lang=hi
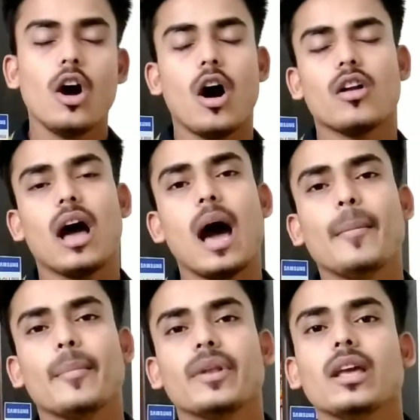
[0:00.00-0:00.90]
और आप
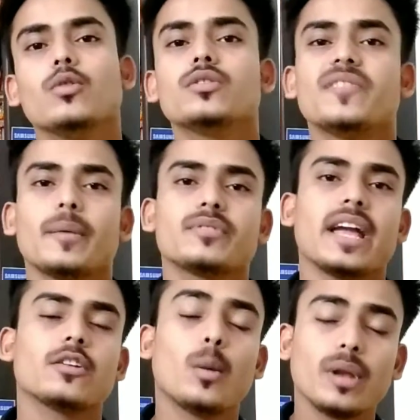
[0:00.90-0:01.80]
अपने उस
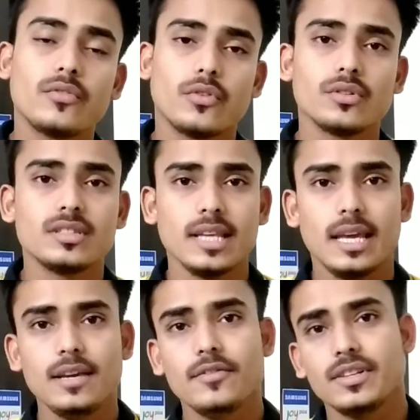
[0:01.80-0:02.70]
वेबसाइट को अपने फोन से
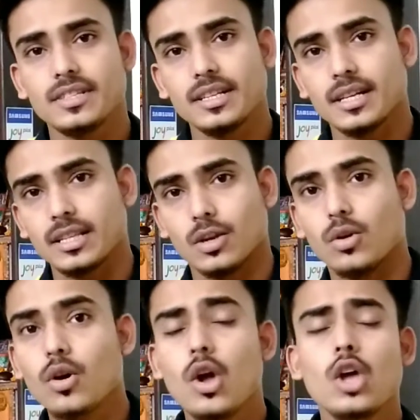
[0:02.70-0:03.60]
ही विजिट करते
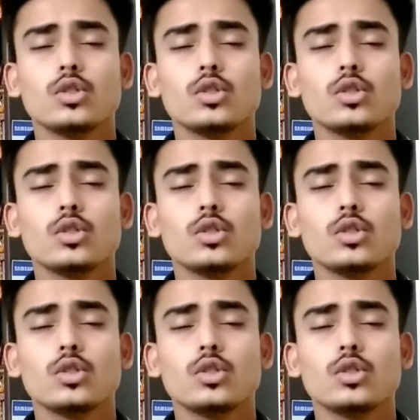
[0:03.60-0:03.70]
हो